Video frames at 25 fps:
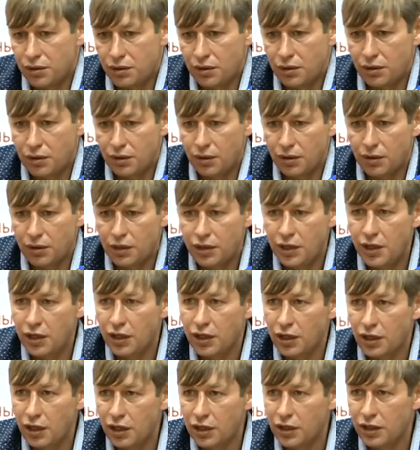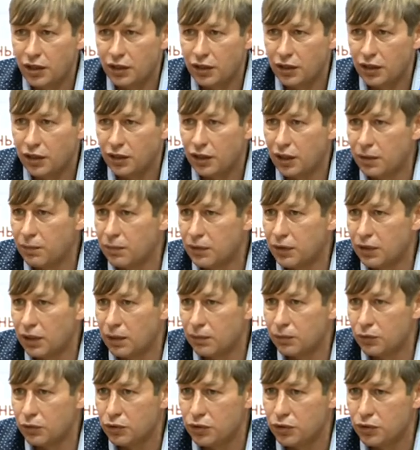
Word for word: И где играть надо и там, и там.